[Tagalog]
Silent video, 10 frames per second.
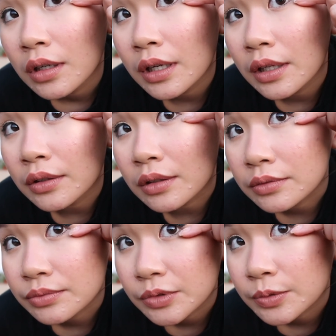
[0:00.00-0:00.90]
yun,
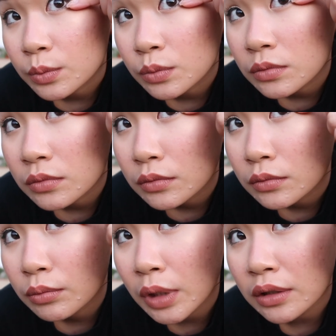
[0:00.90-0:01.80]

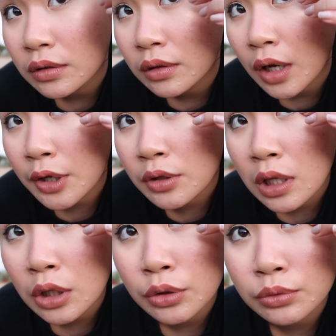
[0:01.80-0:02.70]
But, ayun
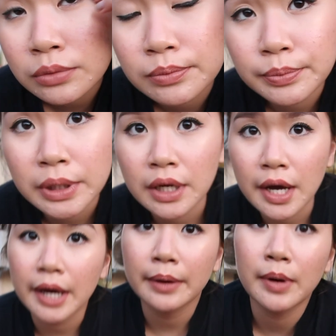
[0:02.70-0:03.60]
lang yung
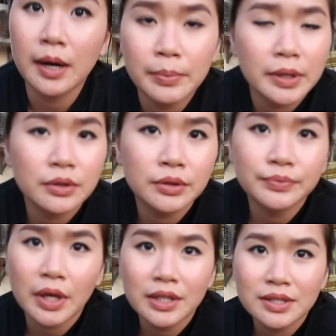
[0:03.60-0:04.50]
pinagkaiba. Pero,
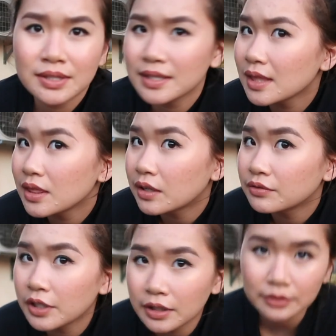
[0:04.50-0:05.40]
I still love it.